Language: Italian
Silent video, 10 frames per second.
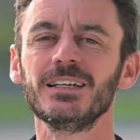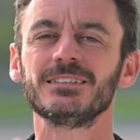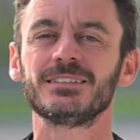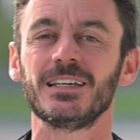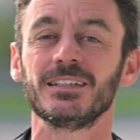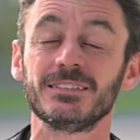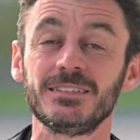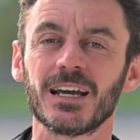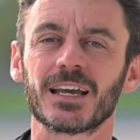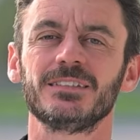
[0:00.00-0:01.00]
se,
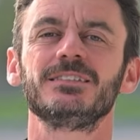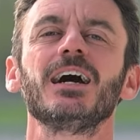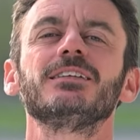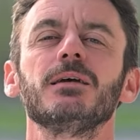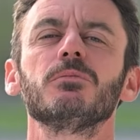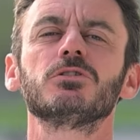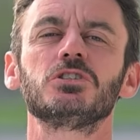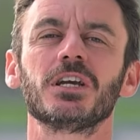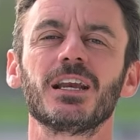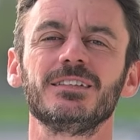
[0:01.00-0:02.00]
sia che siate
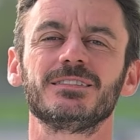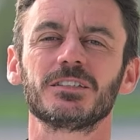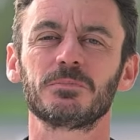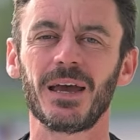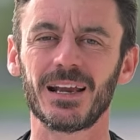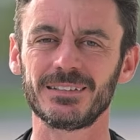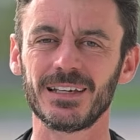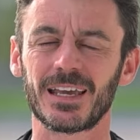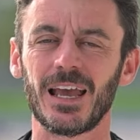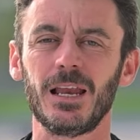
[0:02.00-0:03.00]
motociclisti
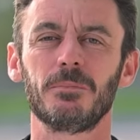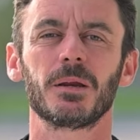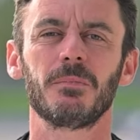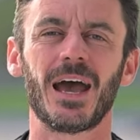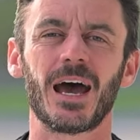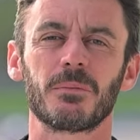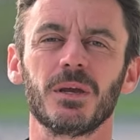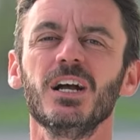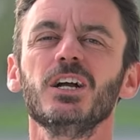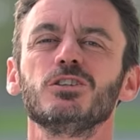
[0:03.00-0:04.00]
esperti che alle prime
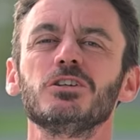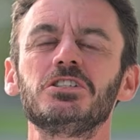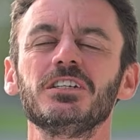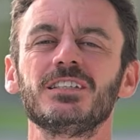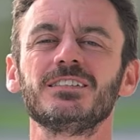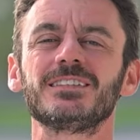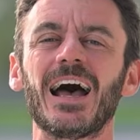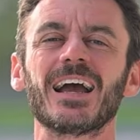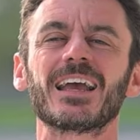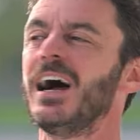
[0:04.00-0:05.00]
armi. Non ci si
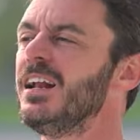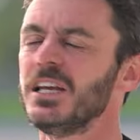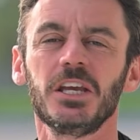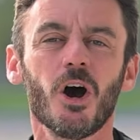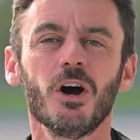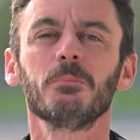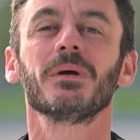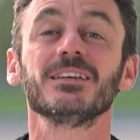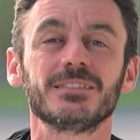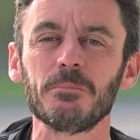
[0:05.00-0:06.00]
stanca. Io,
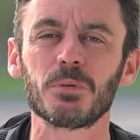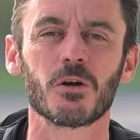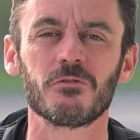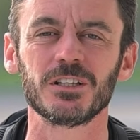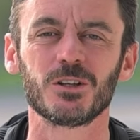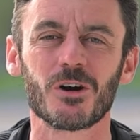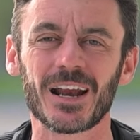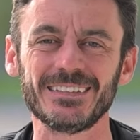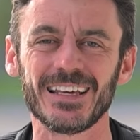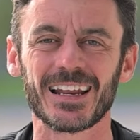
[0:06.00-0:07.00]
per esempio, non vedo
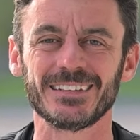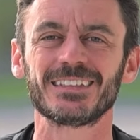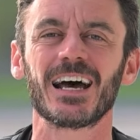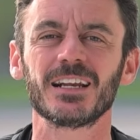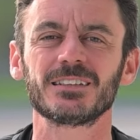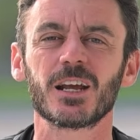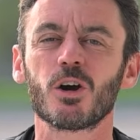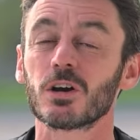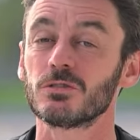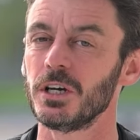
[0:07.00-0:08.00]
l'ora di rientrare tra i
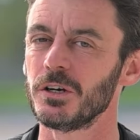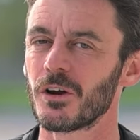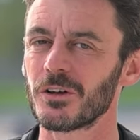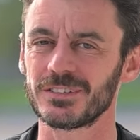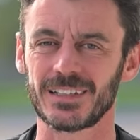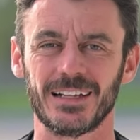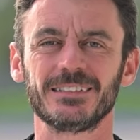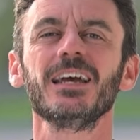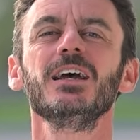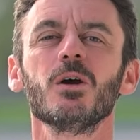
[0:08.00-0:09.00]
cordoli,
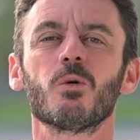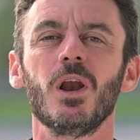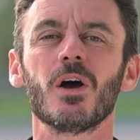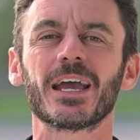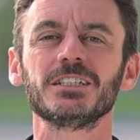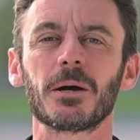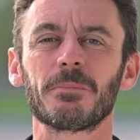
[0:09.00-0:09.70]
nonostante quello che è già